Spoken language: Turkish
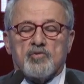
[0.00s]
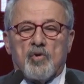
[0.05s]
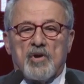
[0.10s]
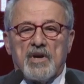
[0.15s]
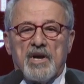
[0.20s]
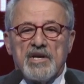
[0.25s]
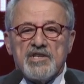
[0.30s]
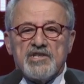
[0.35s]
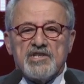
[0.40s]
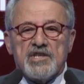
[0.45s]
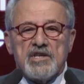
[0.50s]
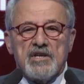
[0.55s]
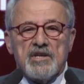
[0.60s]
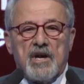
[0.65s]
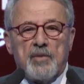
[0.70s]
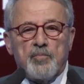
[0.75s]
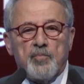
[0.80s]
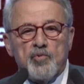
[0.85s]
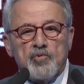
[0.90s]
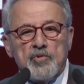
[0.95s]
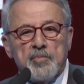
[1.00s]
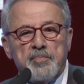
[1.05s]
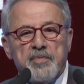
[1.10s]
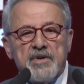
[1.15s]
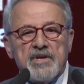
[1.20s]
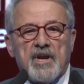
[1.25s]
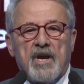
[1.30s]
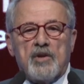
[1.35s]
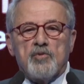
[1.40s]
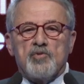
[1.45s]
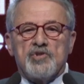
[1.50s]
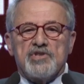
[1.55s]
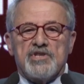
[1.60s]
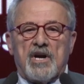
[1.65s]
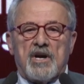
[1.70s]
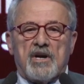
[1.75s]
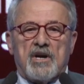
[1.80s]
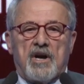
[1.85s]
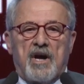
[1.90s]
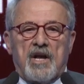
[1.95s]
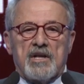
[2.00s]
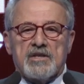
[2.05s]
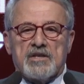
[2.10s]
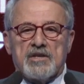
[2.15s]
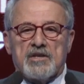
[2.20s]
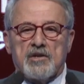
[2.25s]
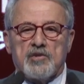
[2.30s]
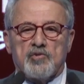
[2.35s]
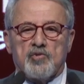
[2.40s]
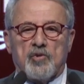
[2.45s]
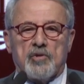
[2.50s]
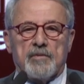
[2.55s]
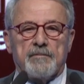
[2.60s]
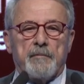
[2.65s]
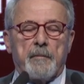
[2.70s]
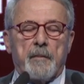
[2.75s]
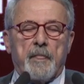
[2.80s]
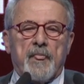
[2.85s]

Dolayısıyla bunu bir an önce kaldırılıyor.